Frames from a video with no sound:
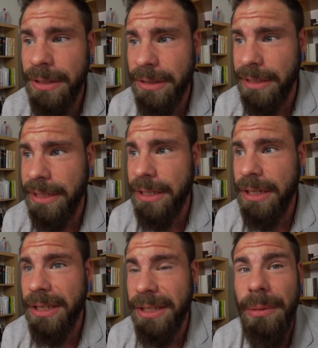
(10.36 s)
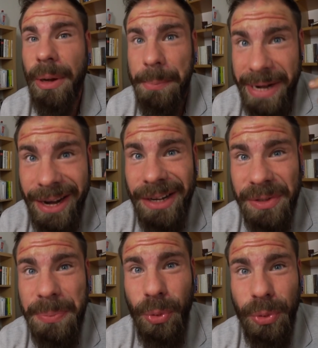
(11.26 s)
die ich aber mehr
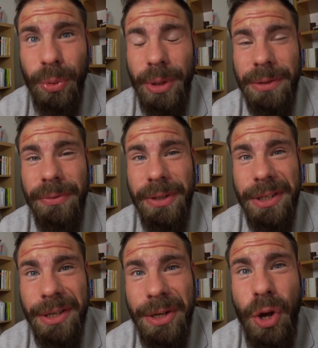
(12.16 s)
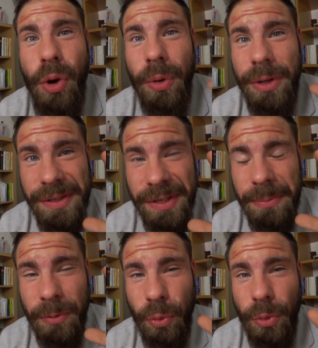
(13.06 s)
als beunruhigend finde und aus
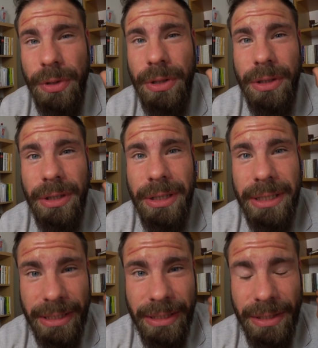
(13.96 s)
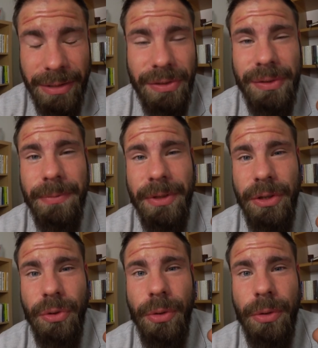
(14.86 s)
diesem Grunde hier in diesem
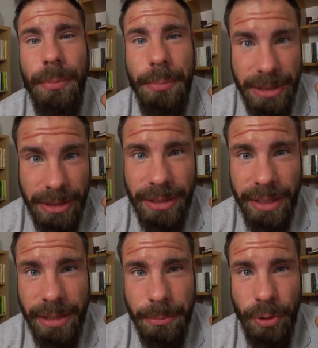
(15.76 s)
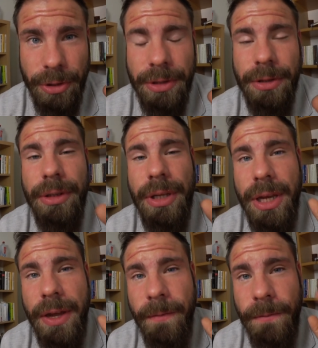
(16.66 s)
Video mit dir teilen möchte.
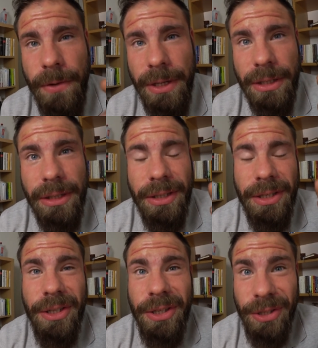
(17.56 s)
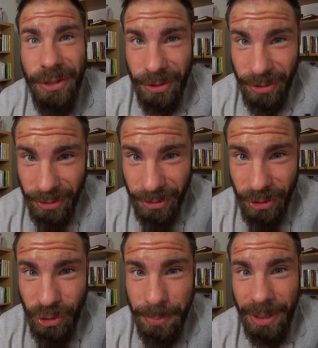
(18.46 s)
Viel
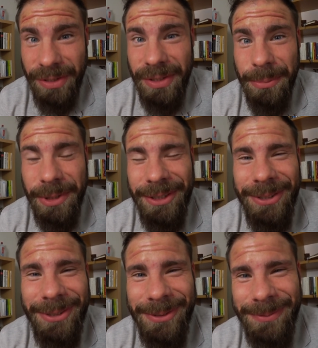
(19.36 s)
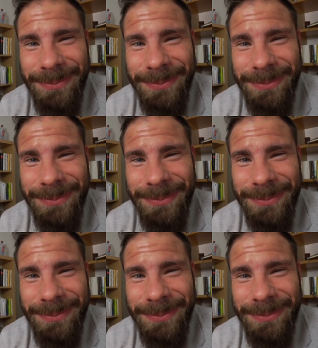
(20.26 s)
Spaß damit.